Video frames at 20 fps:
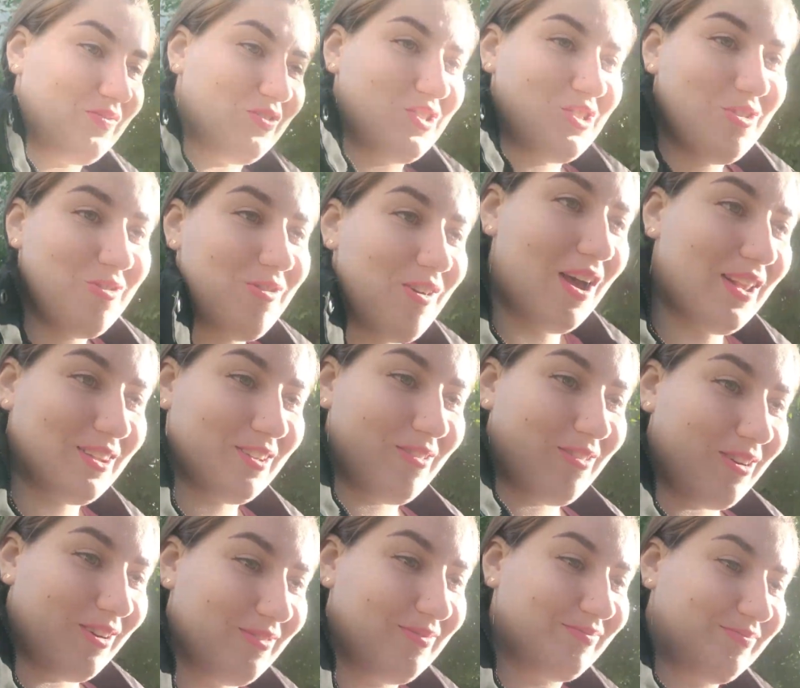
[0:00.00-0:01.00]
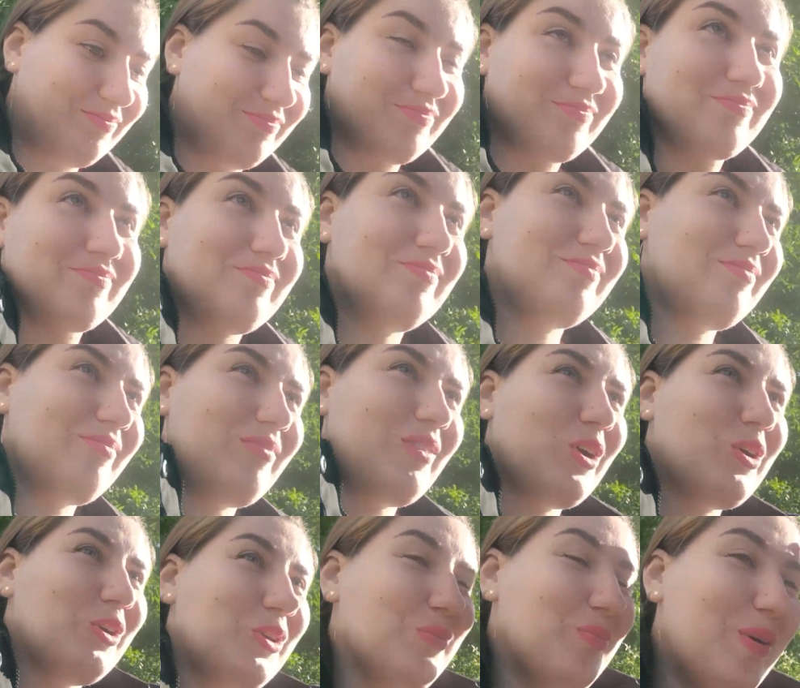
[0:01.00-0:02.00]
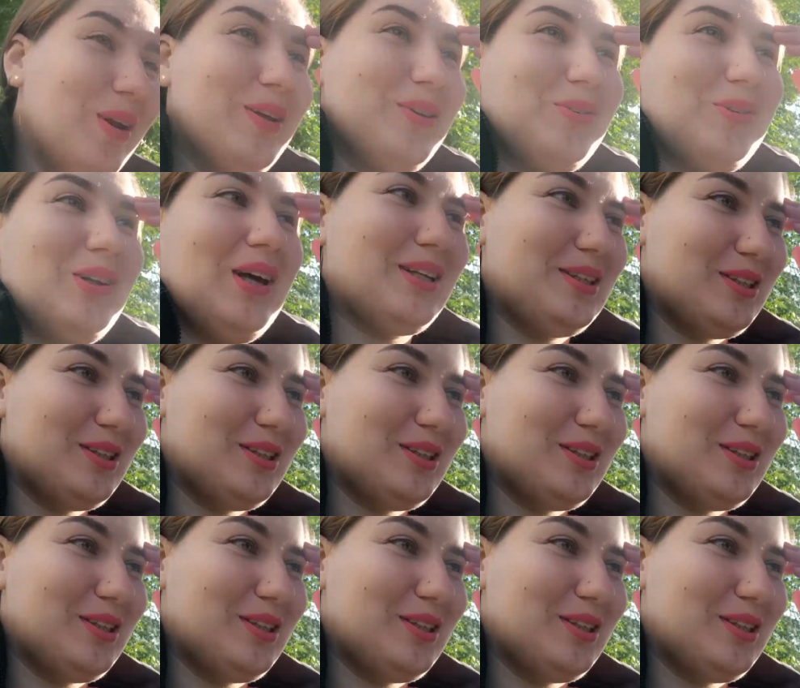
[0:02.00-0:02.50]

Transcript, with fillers: 9 Говорит, блин, куда